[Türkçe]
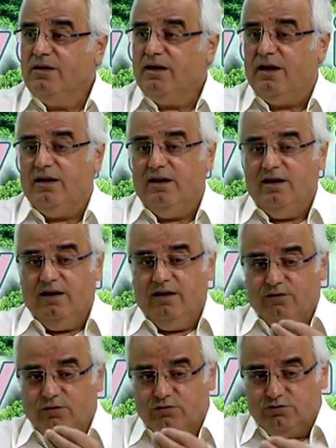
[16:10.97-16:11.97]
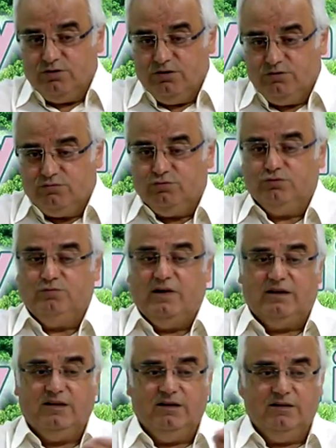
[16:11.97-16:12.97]
Yani dozu 300
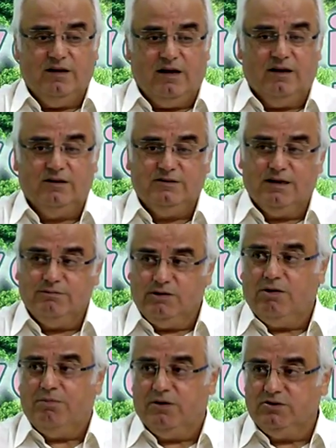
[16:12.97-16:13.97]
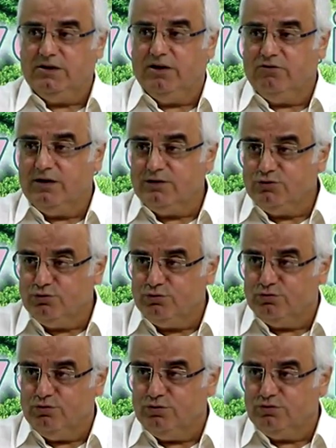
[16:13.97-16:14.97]
verdiğinde alacağım cevap aşağı yukarı
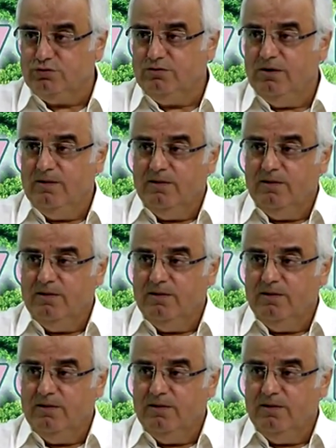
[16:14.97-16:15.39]
şudur diyorsun.